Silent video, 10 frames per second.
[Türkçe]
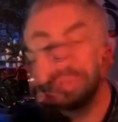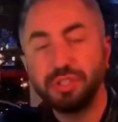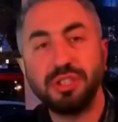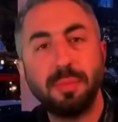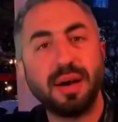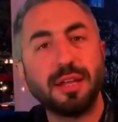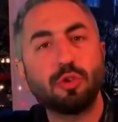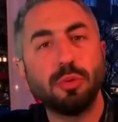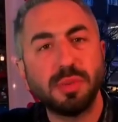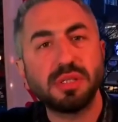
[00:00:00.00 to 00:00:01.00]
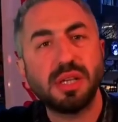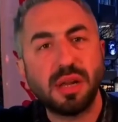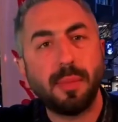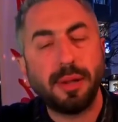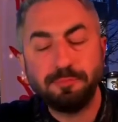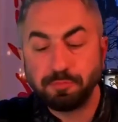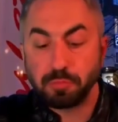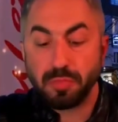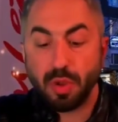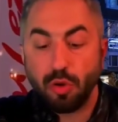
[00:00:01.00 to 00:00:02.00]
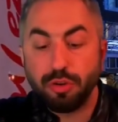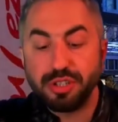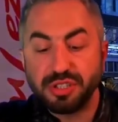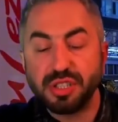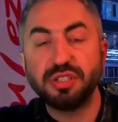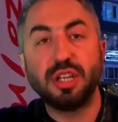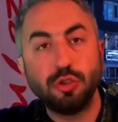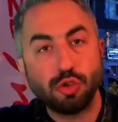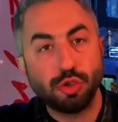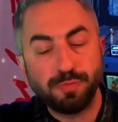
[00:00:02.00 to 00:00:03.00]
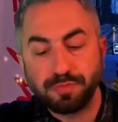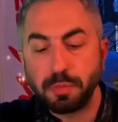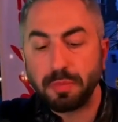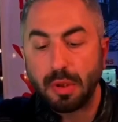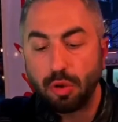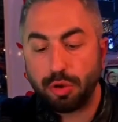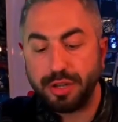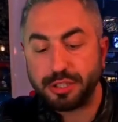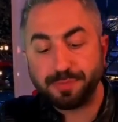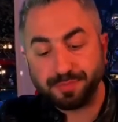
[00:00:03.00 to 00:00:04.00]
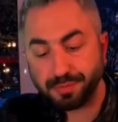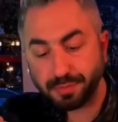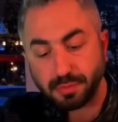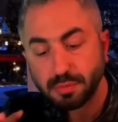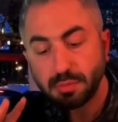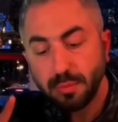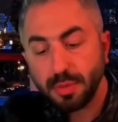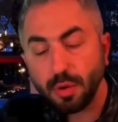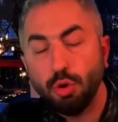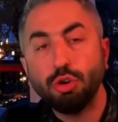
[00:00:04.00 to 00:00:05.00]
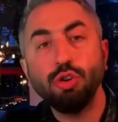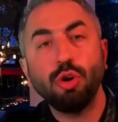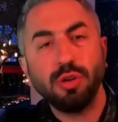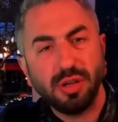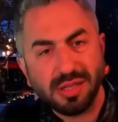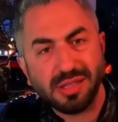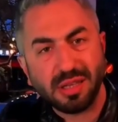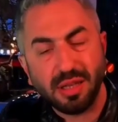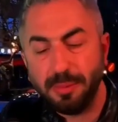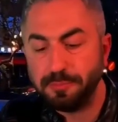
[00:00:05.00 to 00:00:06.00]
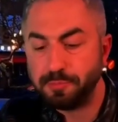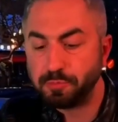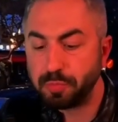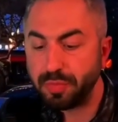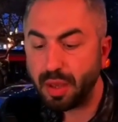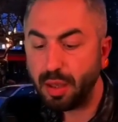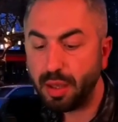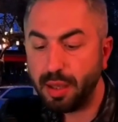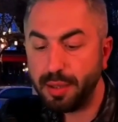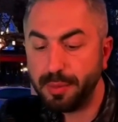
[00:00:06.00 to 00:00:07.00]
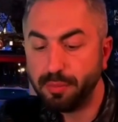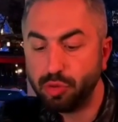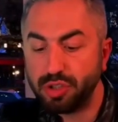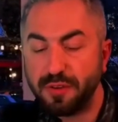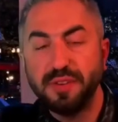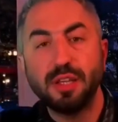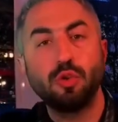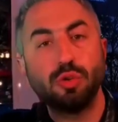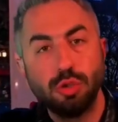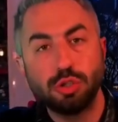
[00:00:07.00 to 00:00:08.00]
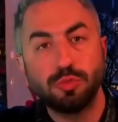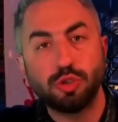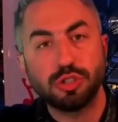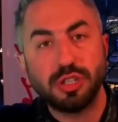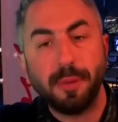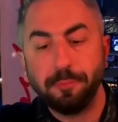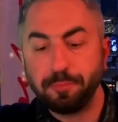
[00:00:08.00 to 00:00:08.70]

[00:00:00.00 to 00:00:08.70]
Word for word: İçine baharat konmasına rağmen Kokoreçin tadını alıyorsun. Kokoreç koku yok, lezzetli. Ee, burada fiyatı 19,5 lira.